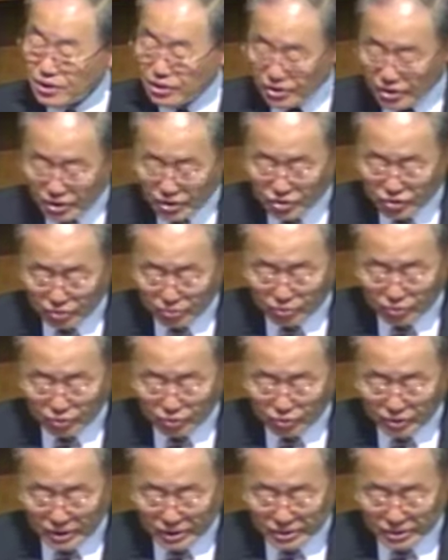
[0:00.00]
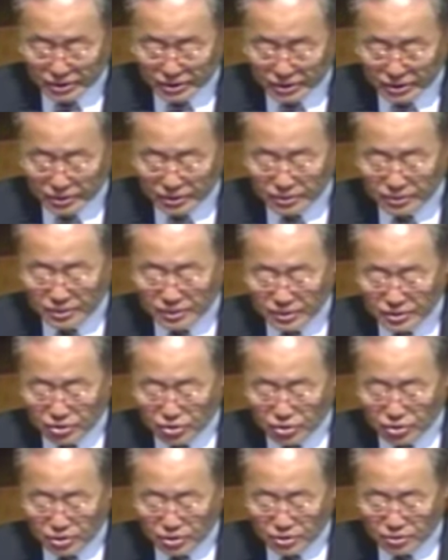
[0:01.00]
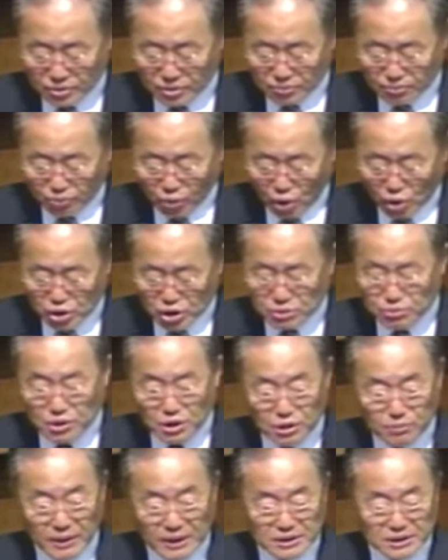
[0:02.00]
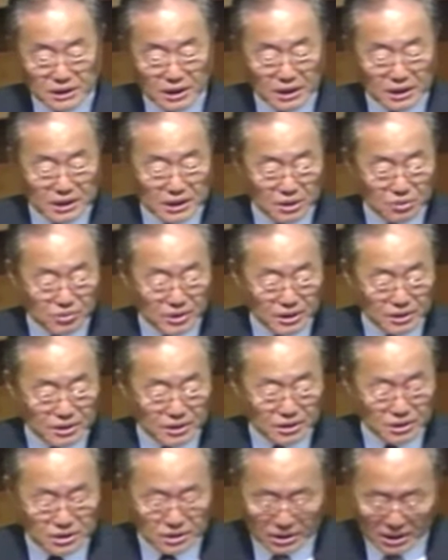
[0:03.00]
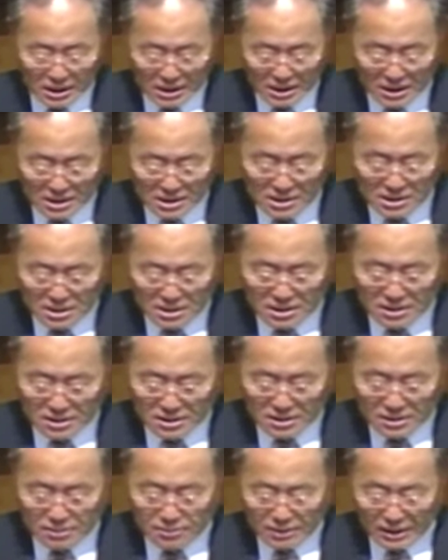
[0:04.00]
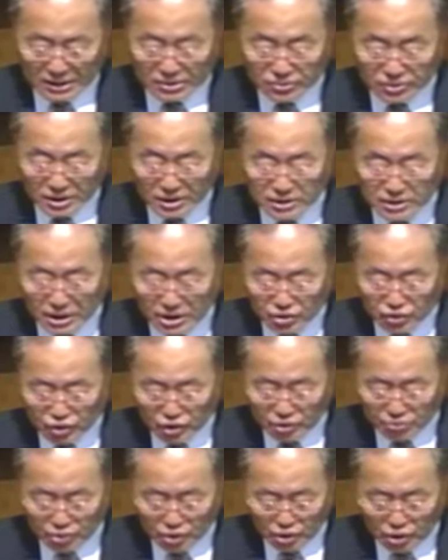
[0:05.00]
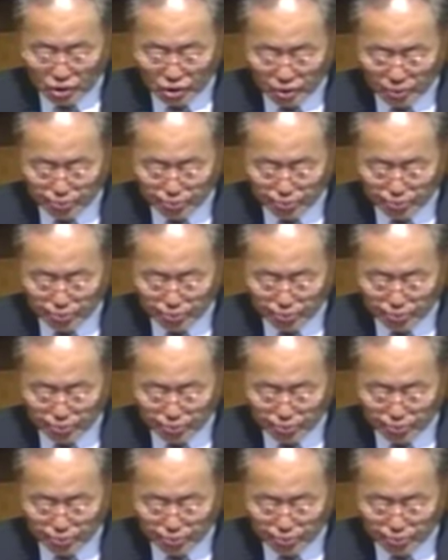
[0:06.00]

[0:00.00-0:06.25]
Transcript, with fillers: 예수님을 위해서 목숨을 바치겠다고 했던 그가 나중에 예수님을